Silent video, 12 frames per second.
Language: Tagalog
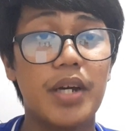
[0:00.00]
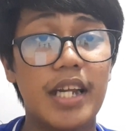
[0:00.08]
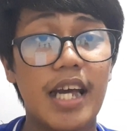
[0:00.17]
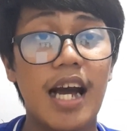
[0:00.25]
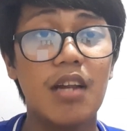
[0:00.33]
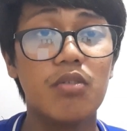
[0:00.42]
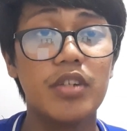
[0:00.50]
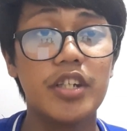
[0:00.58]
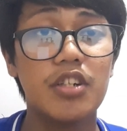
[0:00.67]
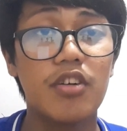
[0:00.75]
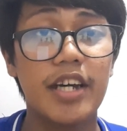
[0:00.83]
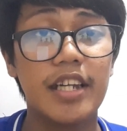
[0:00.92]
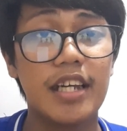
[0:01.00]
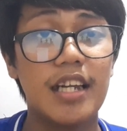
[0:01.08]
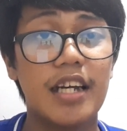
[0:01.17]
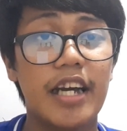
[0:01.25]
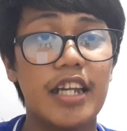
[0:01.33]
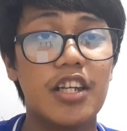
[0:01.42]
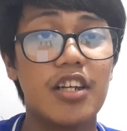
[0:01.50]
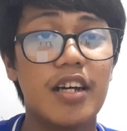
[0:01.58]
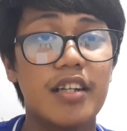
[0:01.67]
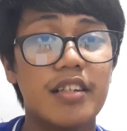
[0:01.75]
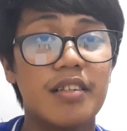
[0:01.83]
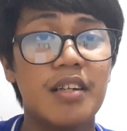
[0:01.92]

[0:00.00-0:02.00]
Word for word: Inihalo ninyo and ilagay niyo yan.